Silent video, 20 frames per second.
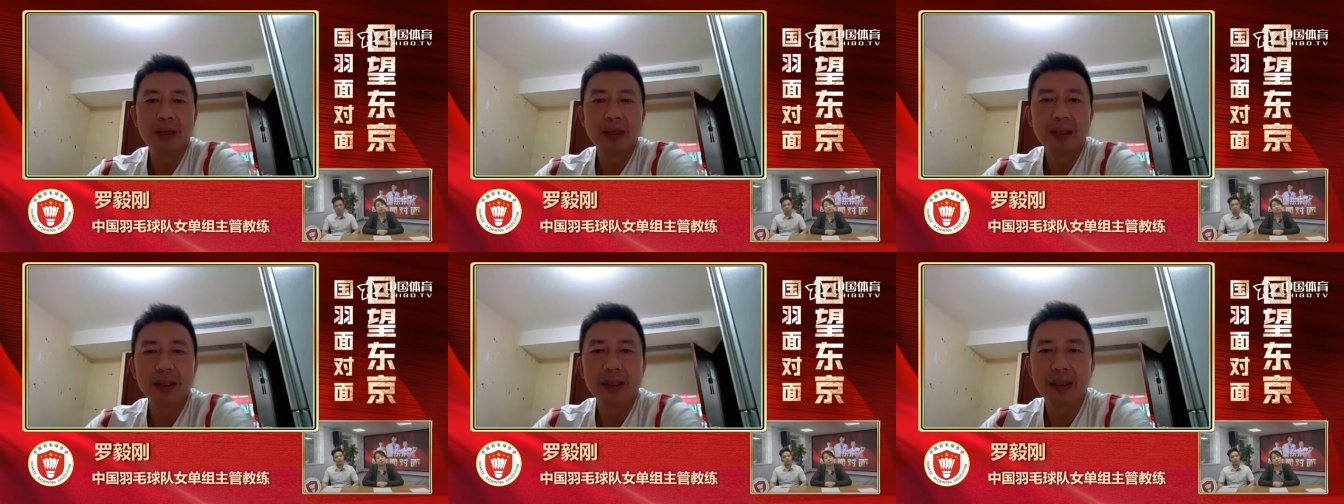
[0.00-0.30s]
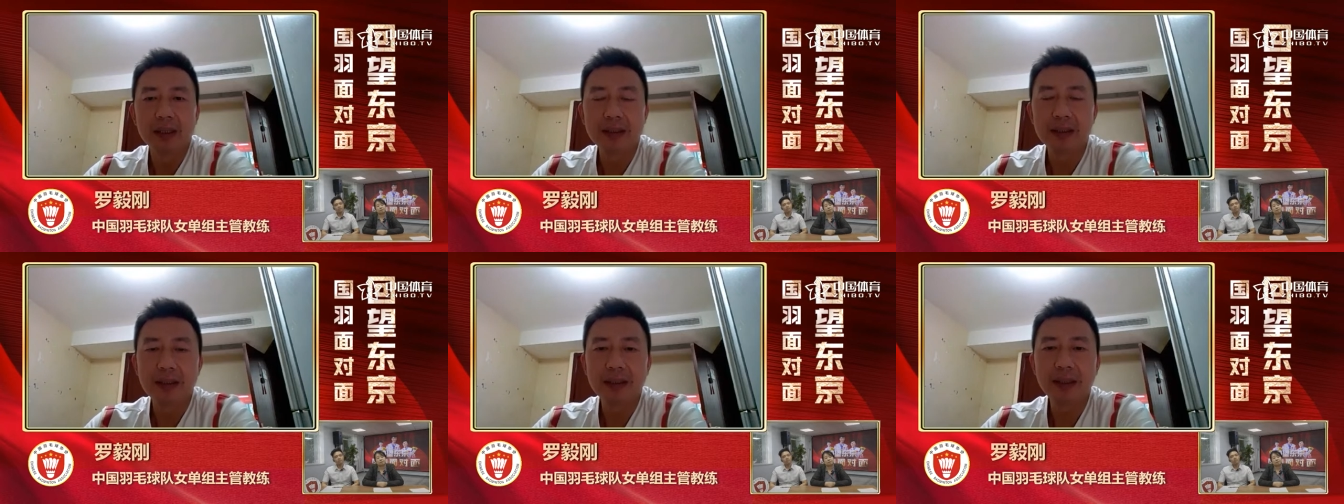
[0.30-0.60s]
嗯，
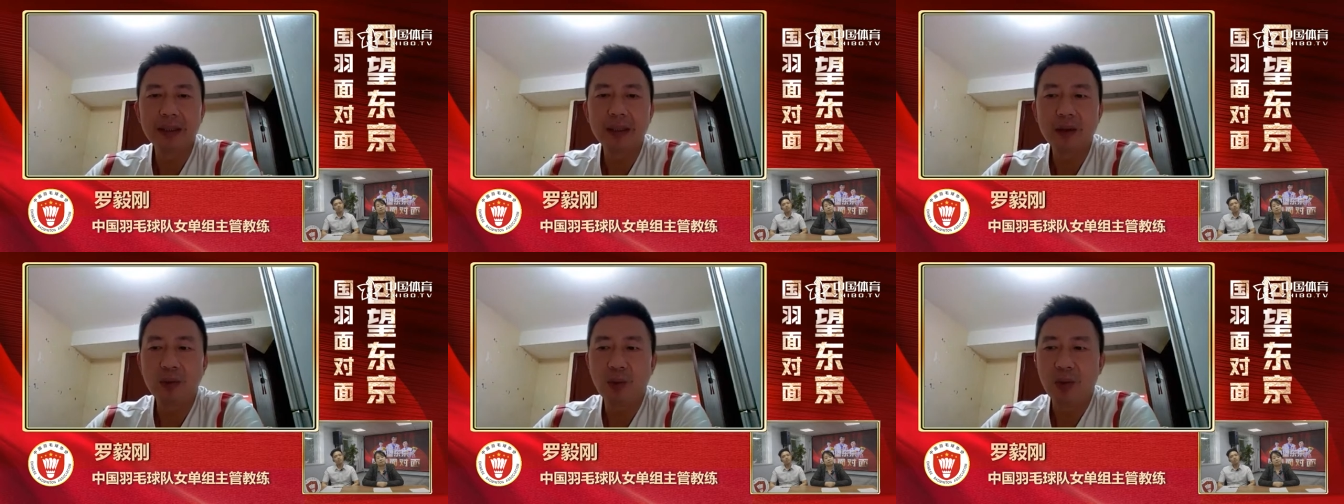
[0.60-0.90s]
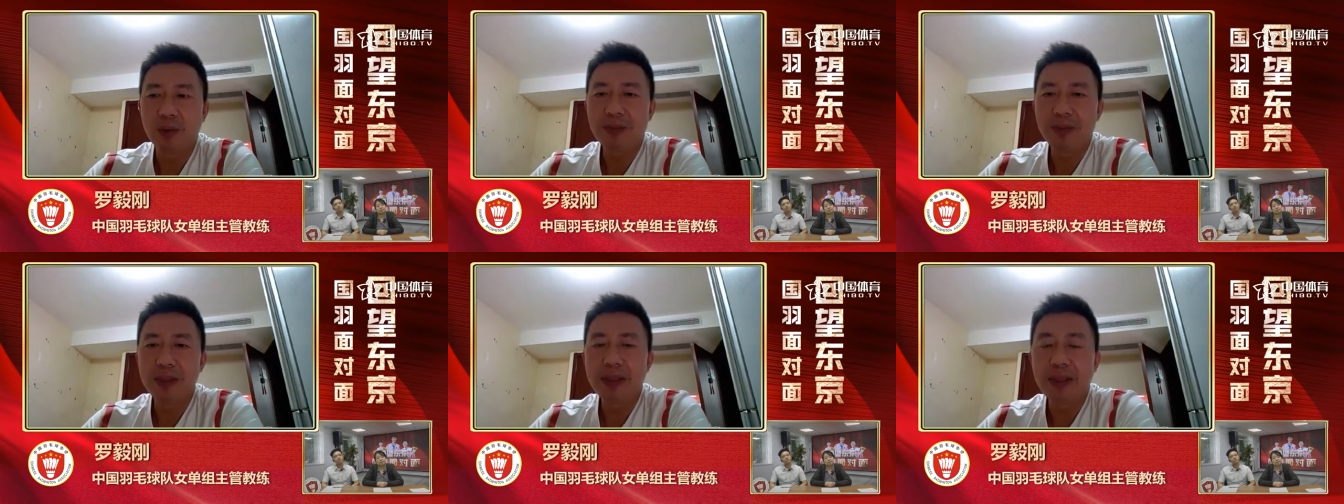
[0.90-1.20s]
这
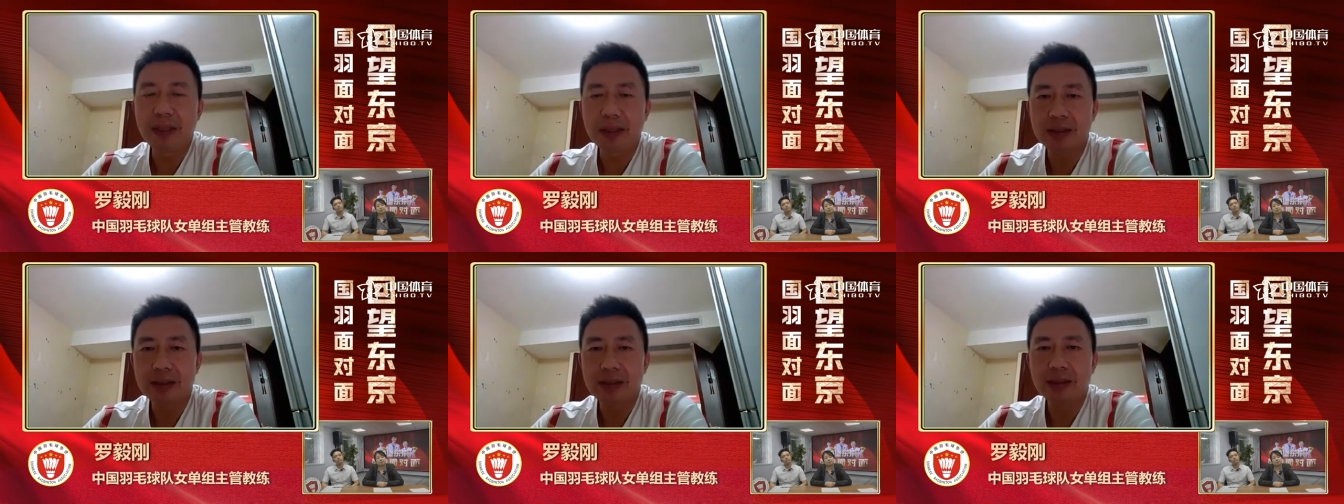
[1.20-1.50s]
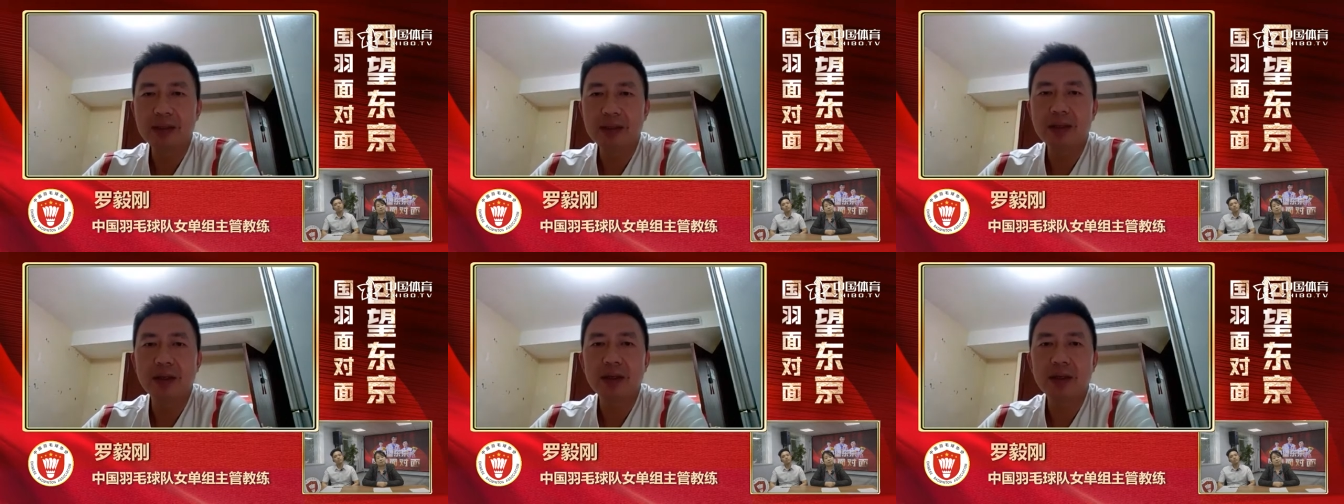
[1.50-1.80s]
个我们也
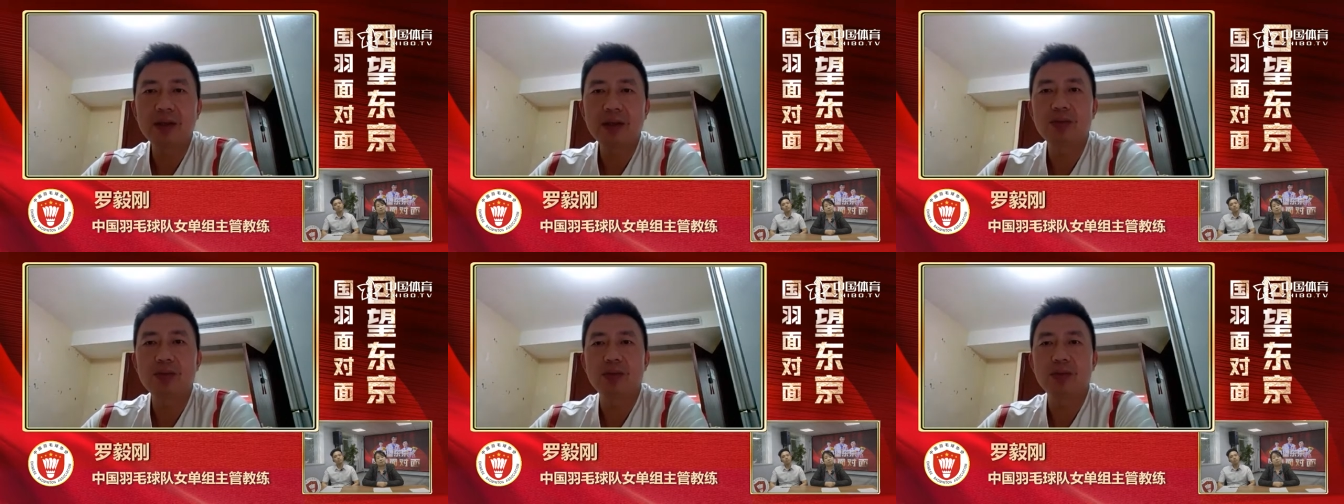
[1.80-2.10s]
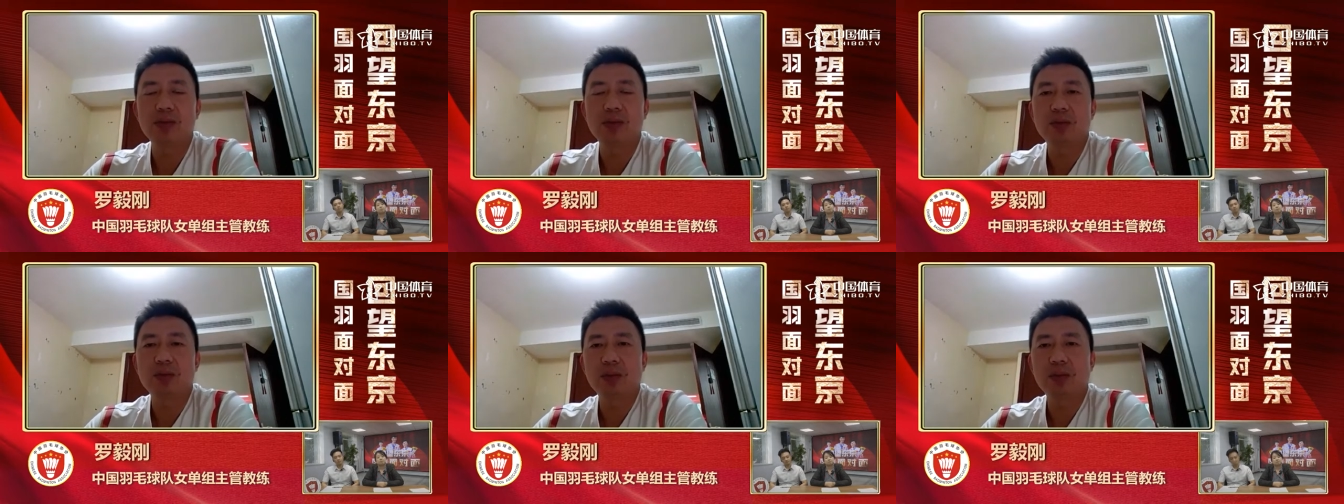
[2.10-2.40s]
是教
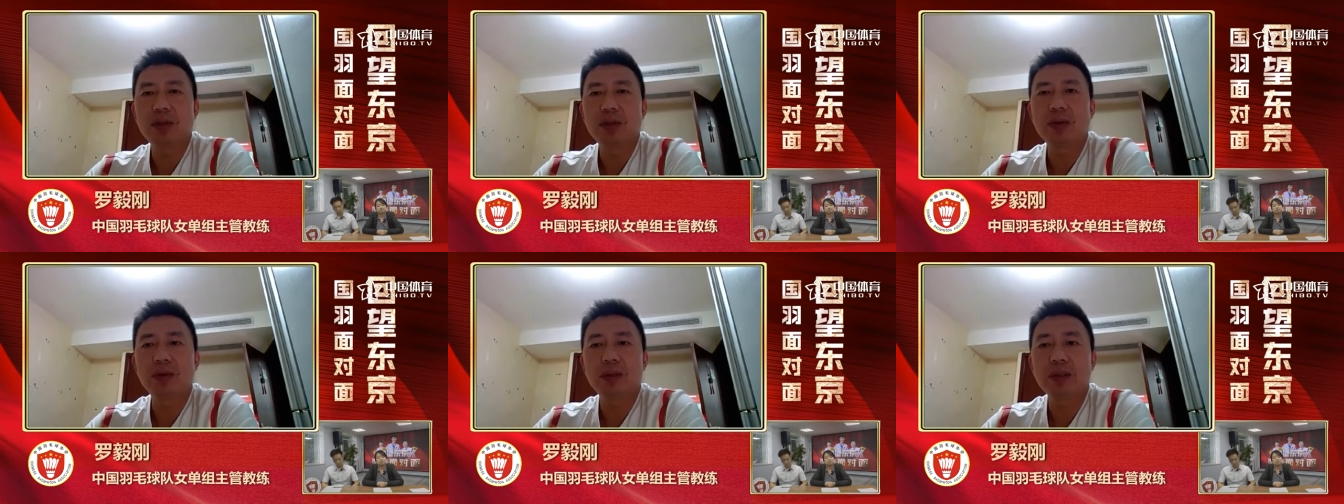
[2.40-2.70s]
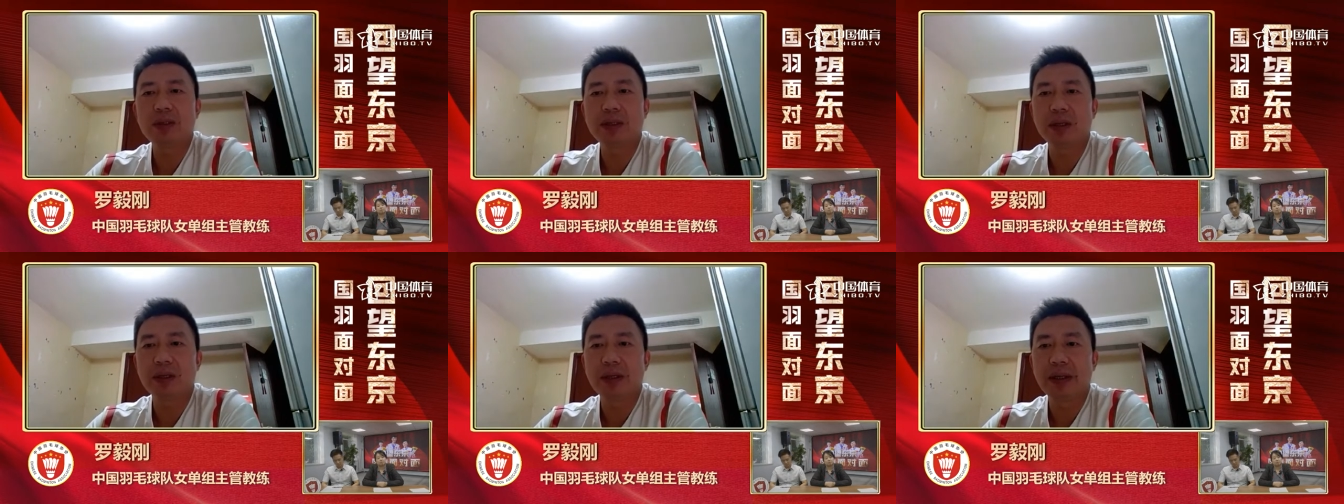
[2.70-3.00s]
练组所
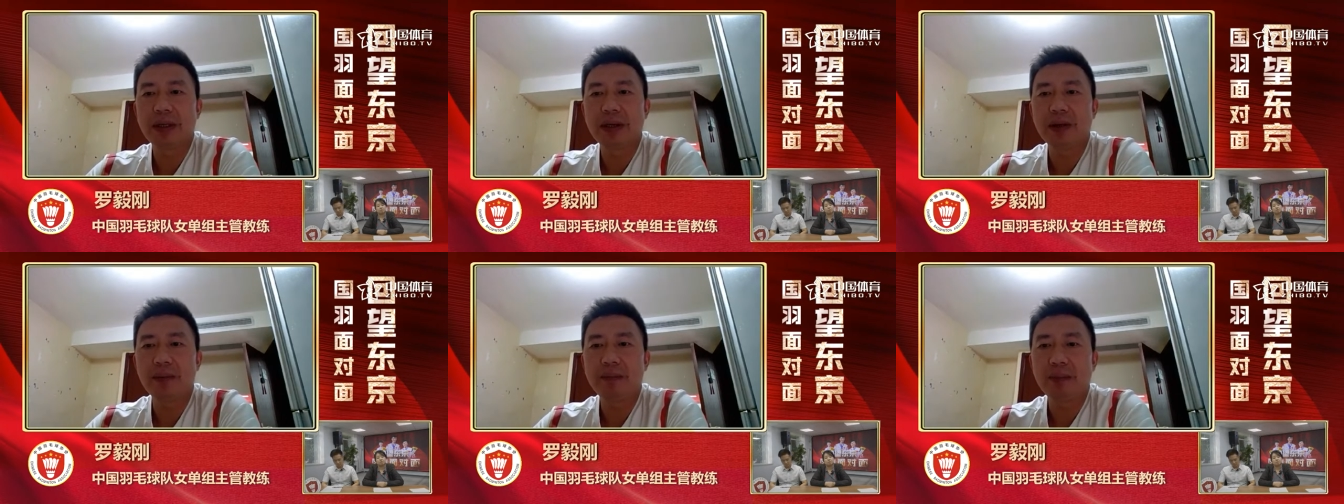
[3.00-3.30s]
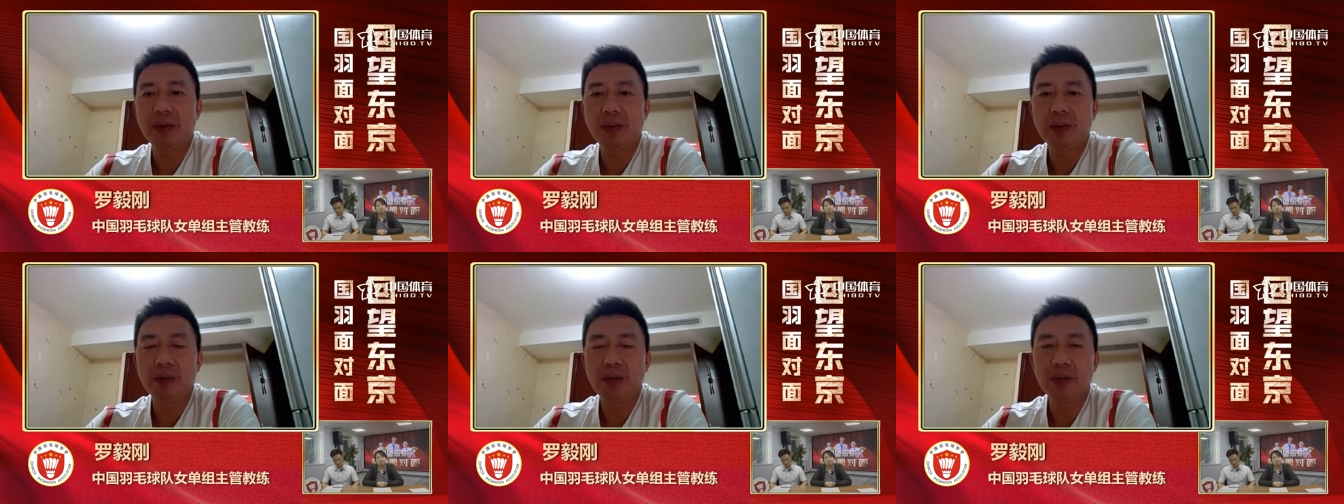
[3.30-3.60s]
有的教练
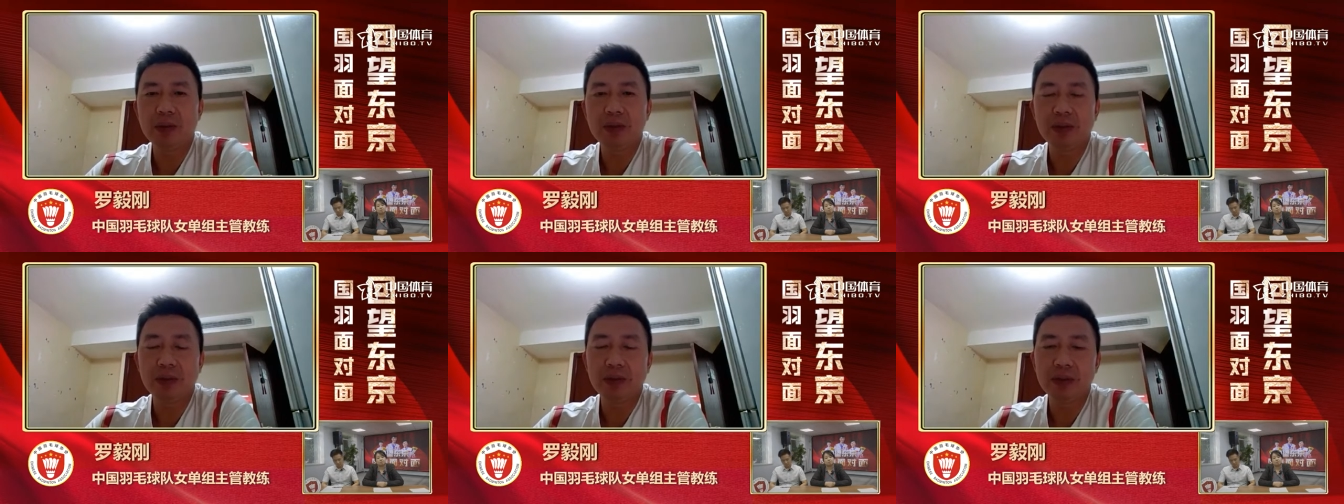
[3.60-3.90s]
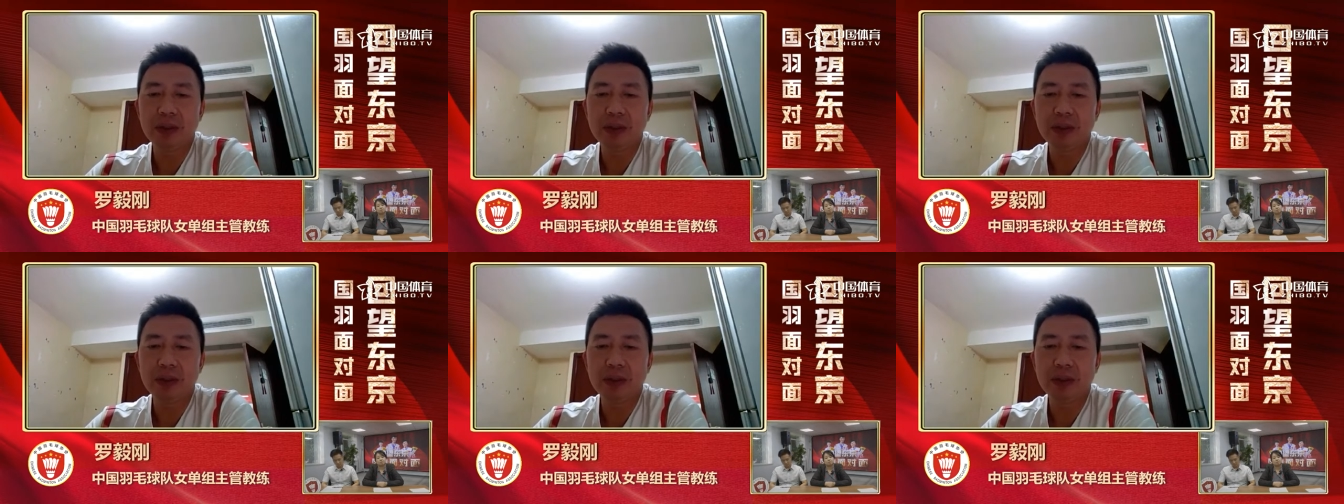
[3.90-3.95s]
啊，包括。